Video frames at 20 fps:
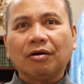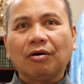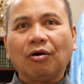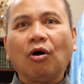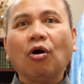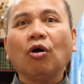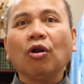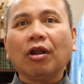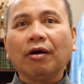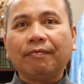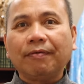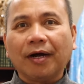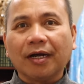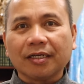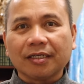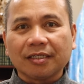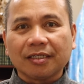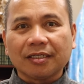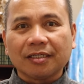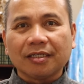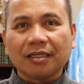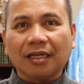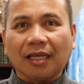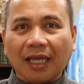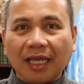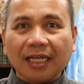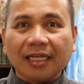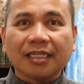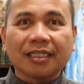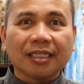all of us
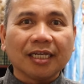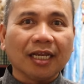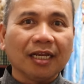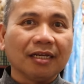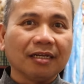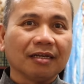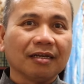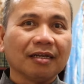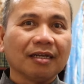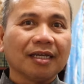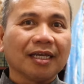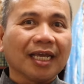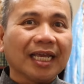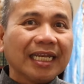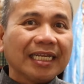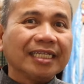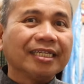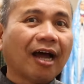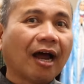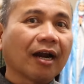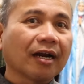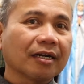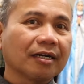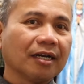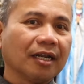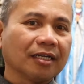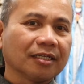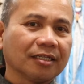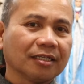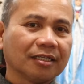in sin, in
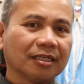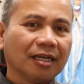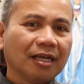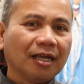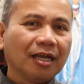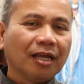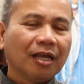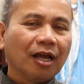darkness.